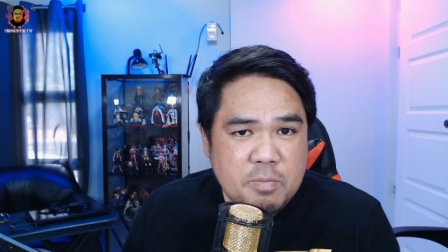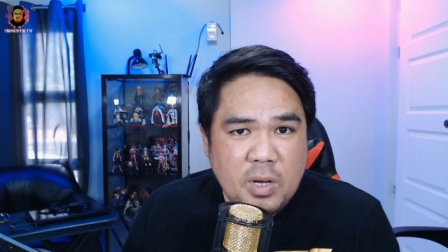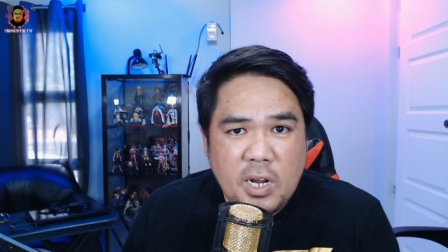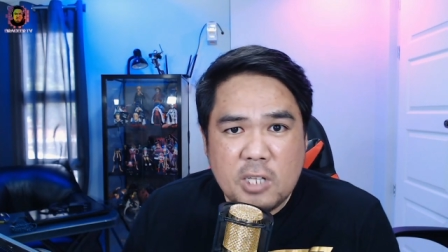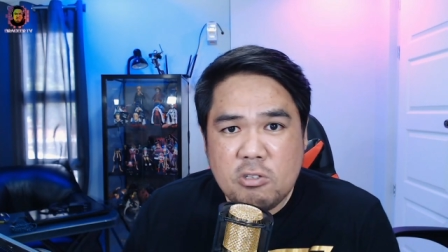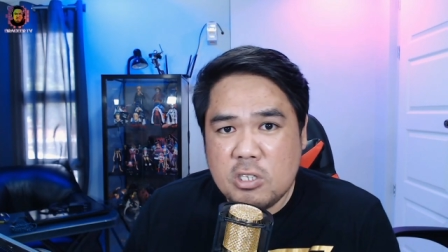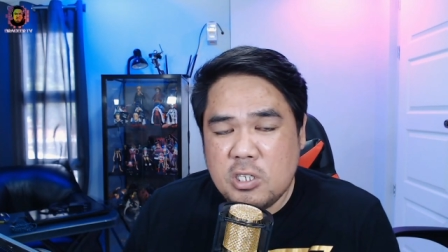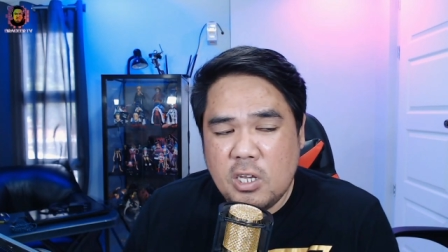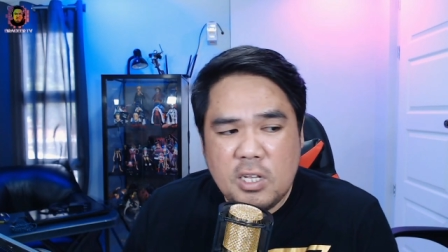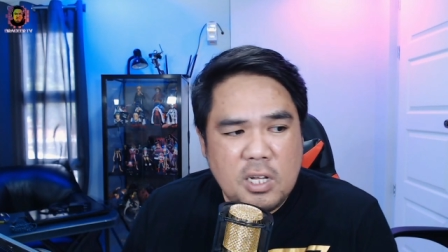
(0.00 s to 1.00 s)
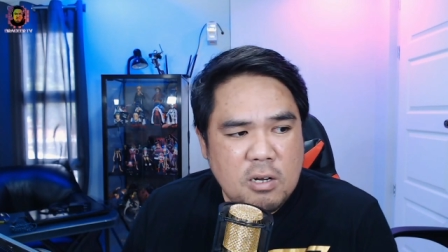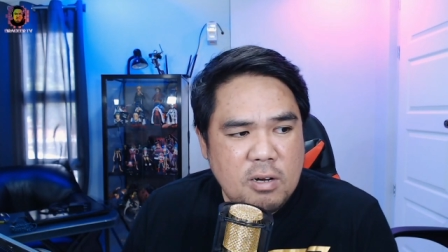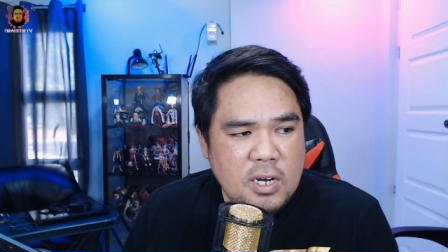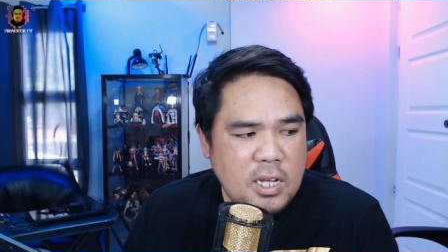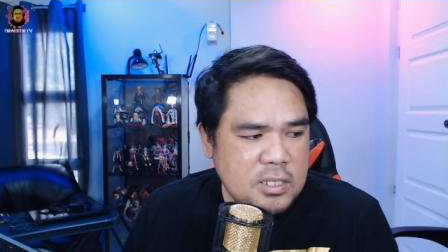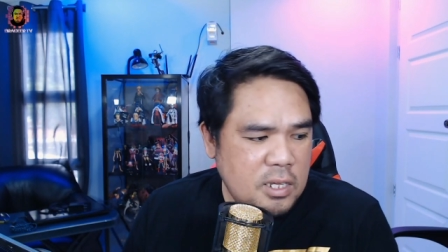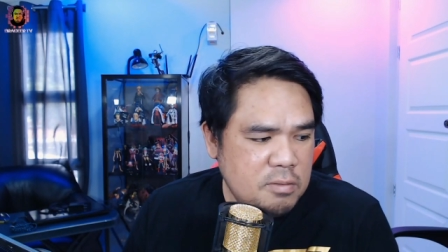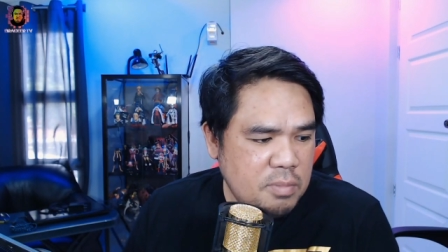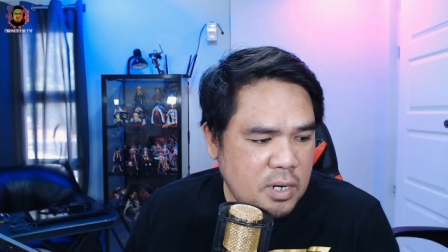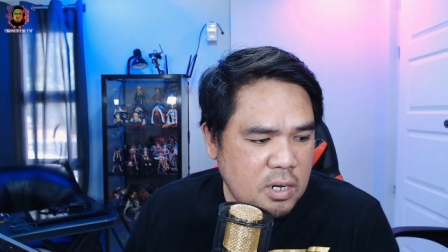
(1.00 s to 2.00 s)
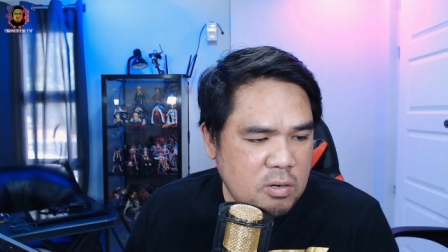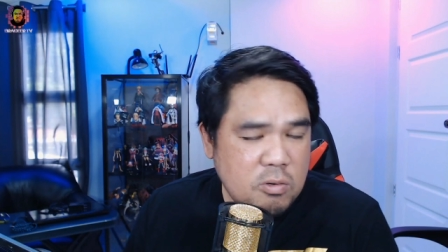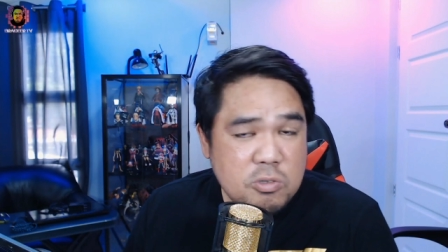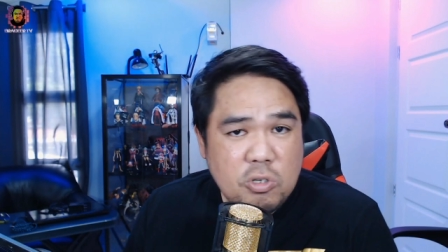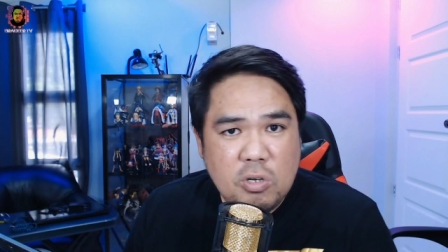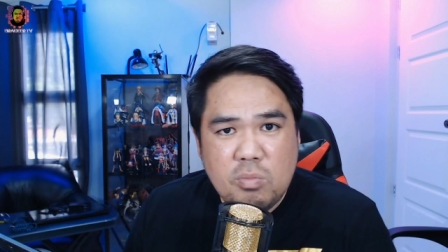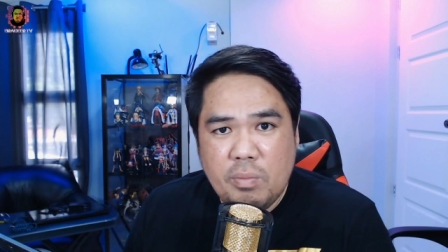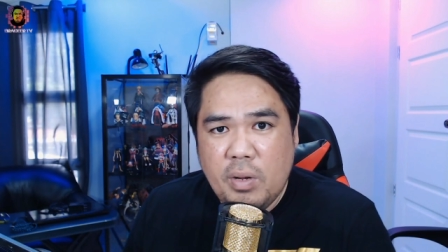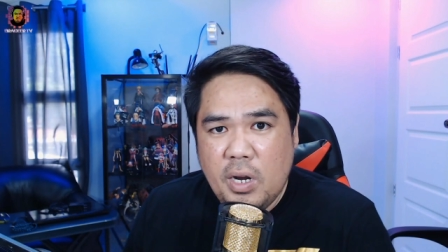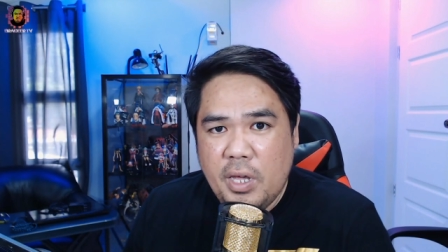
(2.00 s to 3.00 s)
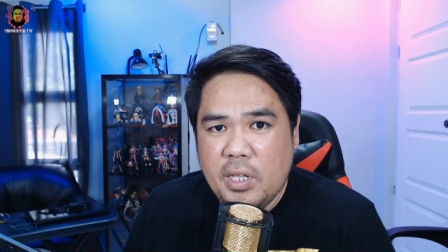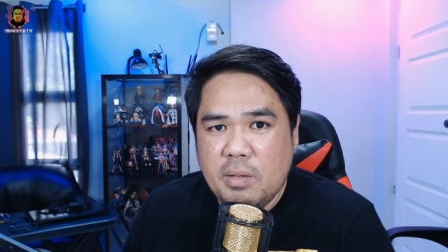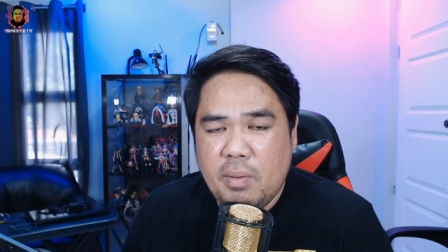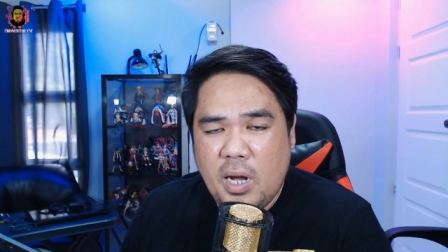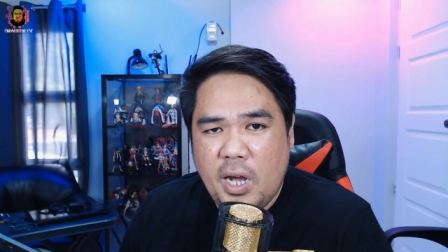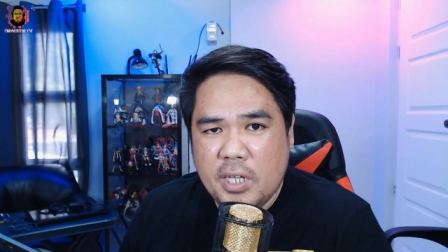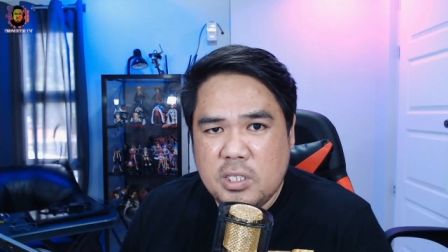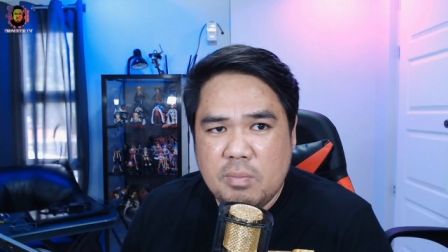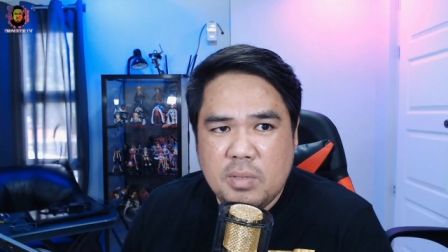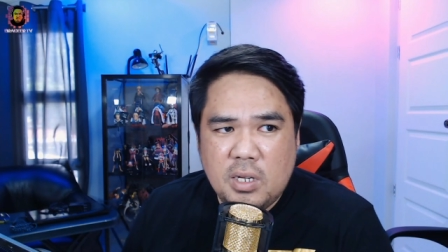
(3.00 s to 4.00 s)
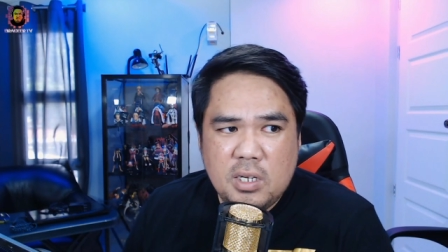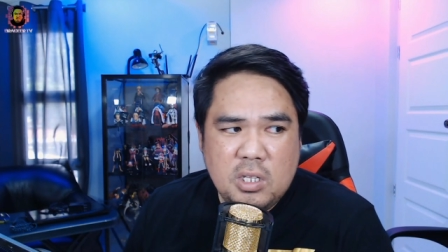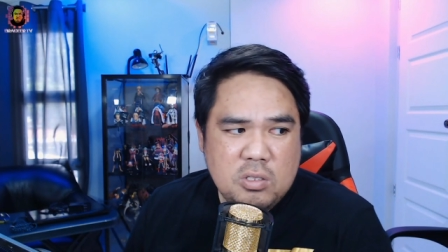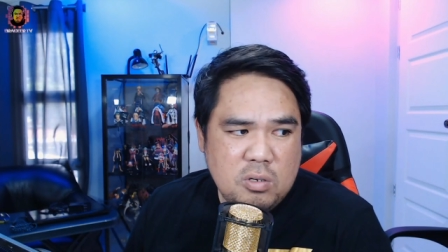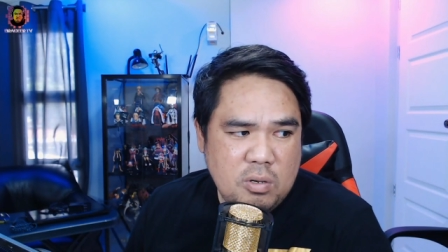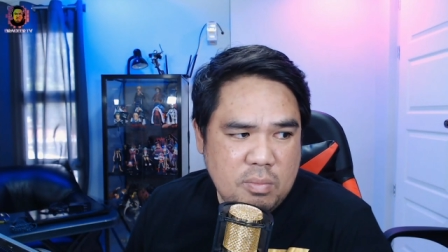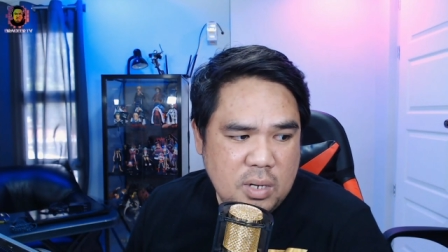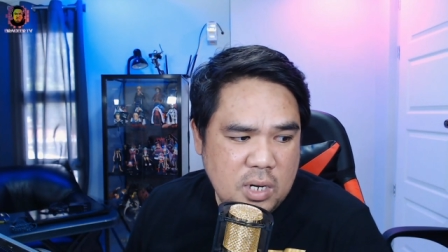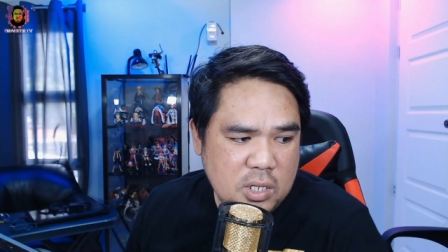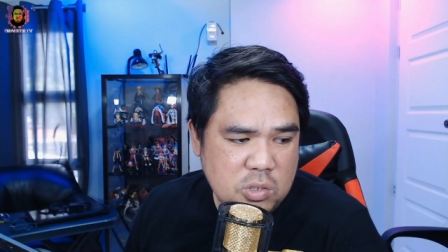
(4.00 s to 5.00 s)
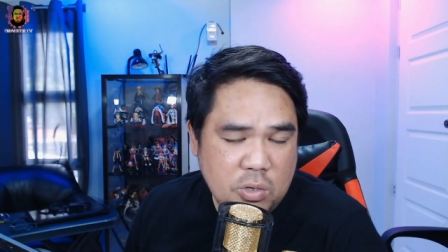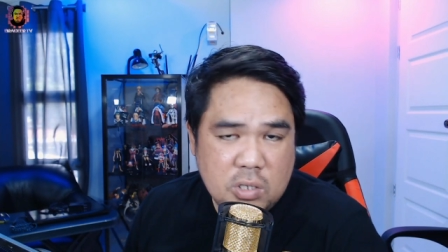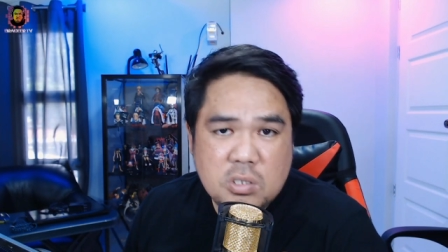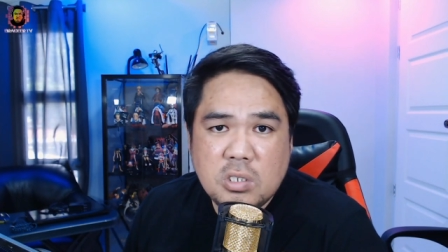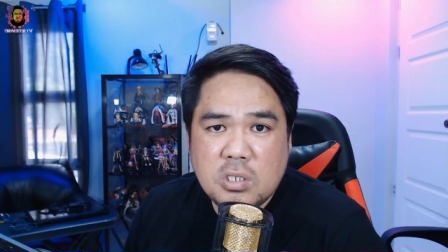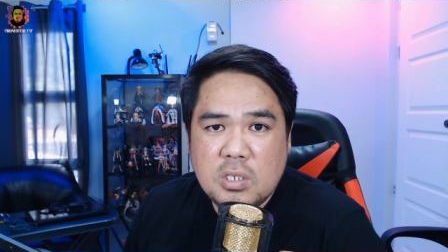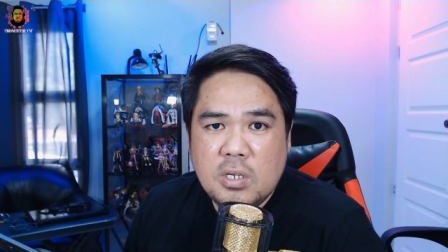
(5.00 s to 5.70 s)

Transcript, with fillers: para ito kasi yung ginagawa natin para kung gusto nyo bumili ng mga item na ganito, yung mga toys,